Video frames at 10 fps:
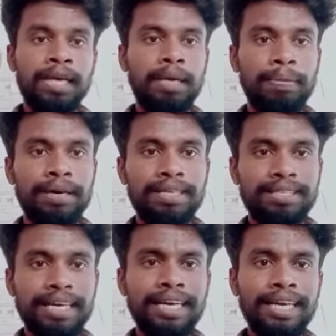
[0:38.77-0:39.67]
இப்போ
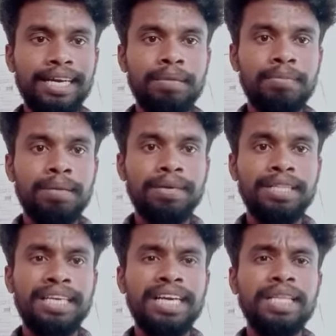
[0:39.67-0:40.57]
சன்னரகம்னா
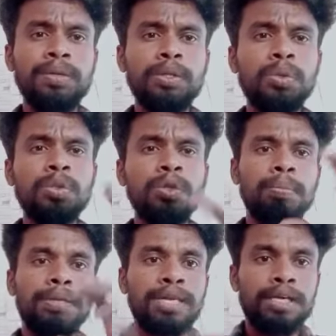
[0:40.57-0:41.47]
பார்த்தீங்கன்னா இது வந்து நூற்றி
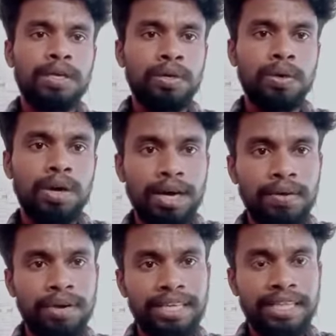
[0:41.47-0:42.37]
முப்பது நாட்களுக்குள்ளே
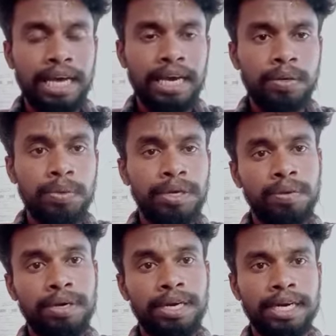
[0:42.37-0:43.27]
அறுவடைக்கு தயாராகக்கூடிய
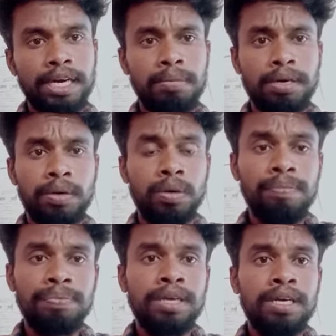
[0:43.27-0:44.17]
ஒரு நெல் ரகமாக
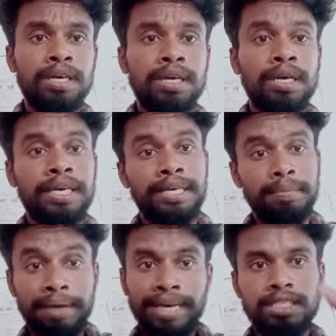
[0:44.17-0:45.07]
இருக்கும்
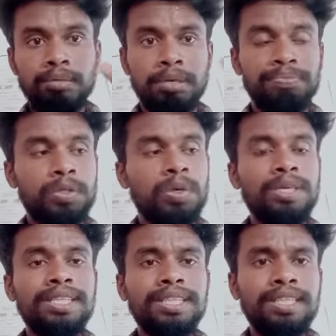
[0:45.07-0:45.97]
மேக்சிமம் ஸோ
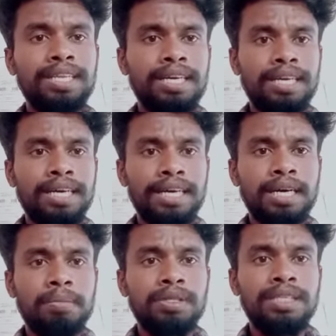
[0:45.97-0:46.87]
இந்த நெல்
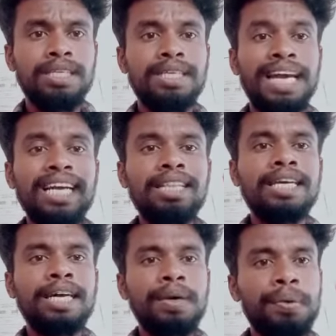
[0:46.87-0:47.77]
ரகம் வந்து
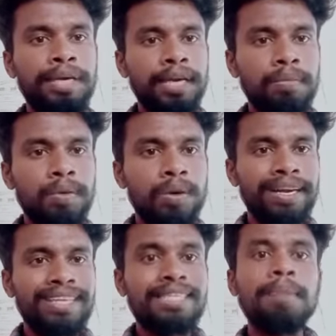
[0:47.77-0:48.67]
நடுத்தர உயரம்
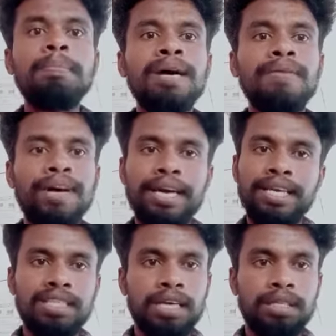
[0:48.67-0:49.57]
கொண்ட சம்பா
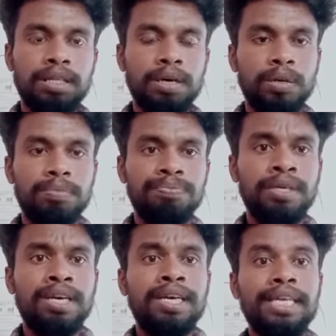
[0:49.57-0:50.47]
வகையை சார்ந்ததாக இருக்கும்
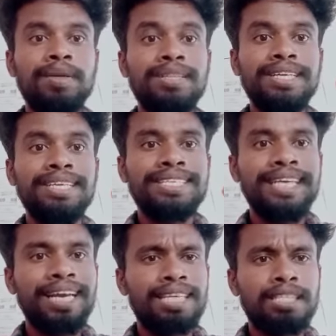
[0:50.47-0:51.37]
இது வந்து
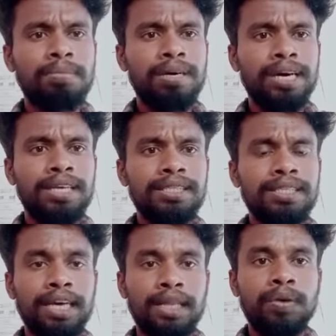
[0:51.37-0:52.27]
சீரக சம்பா
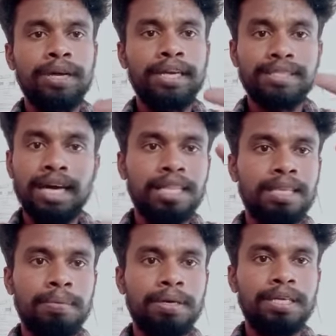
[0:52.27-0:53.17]
அரிசி அதோடைய
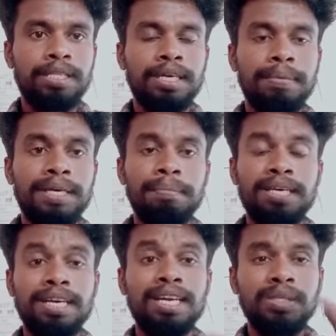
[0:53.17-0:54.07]
சாதத்தை
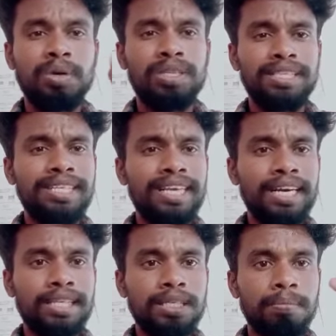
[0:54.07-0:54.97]
பார்த்துருப்பீங்கல்ல ஸோ அந்த
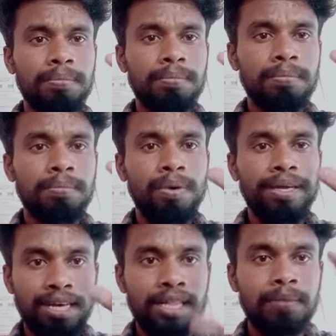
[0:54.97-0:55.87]
சீரக சம்பா
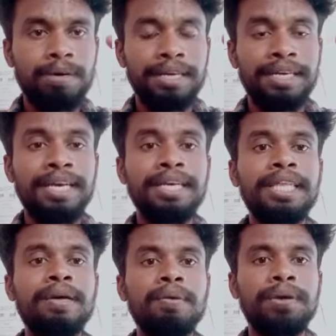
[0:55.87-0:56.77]
சாதம் மாதிரியே
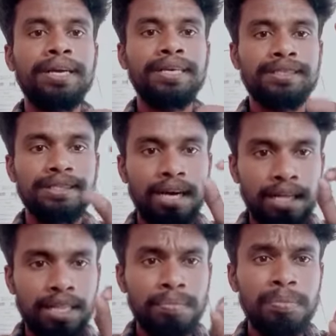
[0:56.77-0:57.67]
இதோடைய
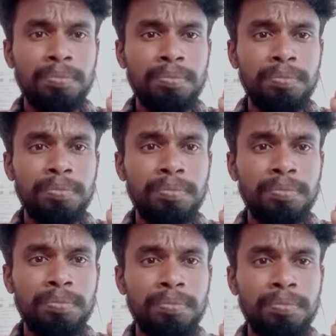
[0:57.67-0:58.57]
சாதமும் ரொம்ப
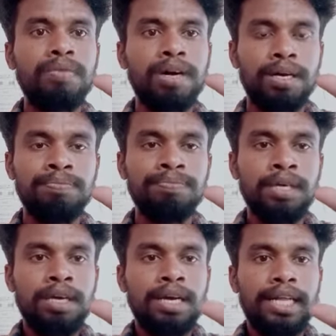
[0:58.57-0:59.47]
மிருதுவாக
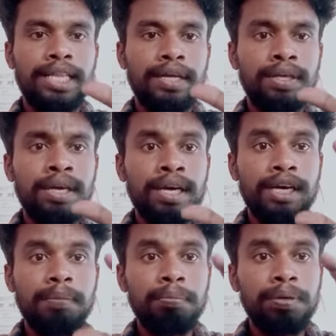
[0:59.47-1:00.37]
அதாவது
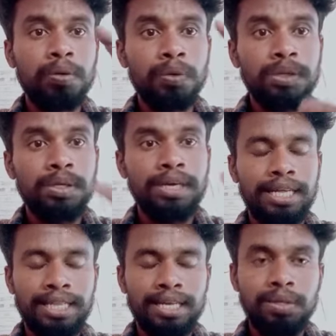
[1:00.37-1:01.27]
ரொம்ப உரு
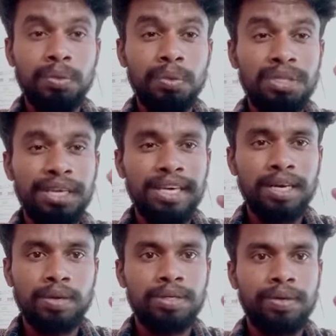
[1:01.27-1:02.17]
அதாவது
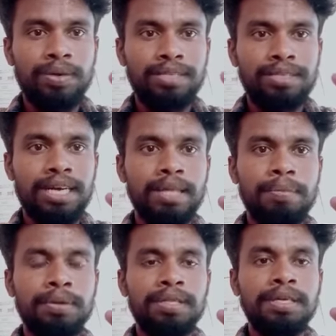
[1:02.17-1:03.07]
உதிரியாக இருக்கும் இதோடைய
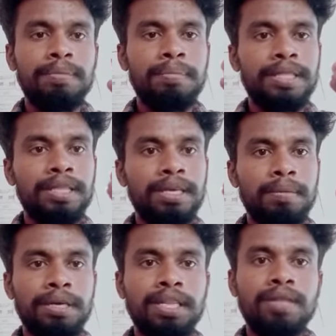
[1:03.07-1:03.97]
சாதமே வந்து மி
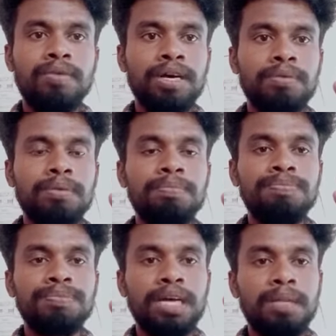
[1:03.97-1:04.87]
மிருதுவாகவும்
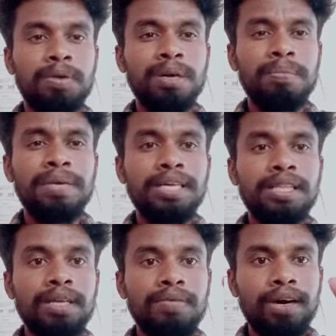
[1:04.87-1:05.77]
அதுபோல்
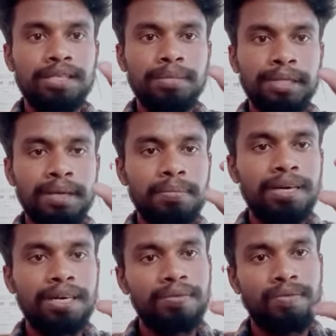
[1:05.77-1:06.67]
மிகுந்த வாச
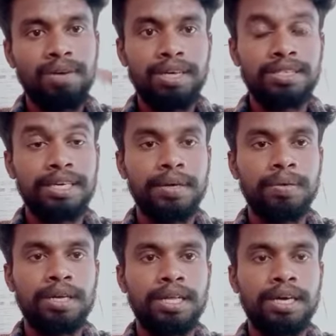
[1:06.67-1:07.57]
மிதமான வாசனை
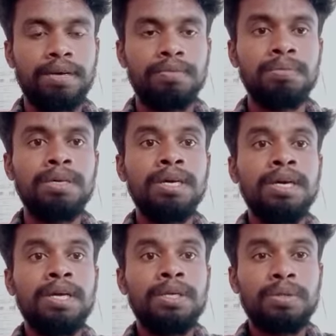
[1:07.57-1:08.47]
கொண்டதாகவும்
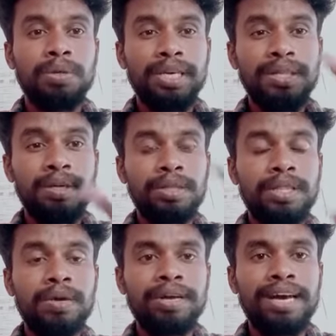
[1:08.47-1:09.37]
ஸோ இது
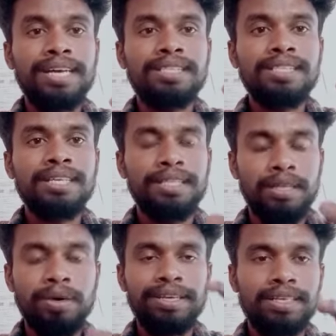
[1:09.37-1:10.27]
இதோடைய அரிசி
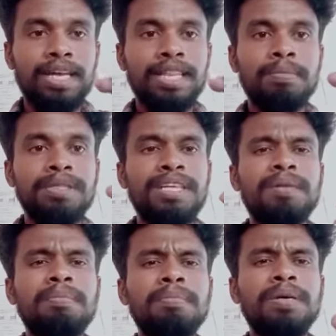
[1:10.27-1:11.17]
இதோடைய சாதம் வந்து
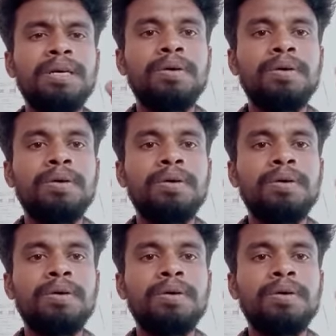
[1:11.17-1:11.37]
ரொம்ப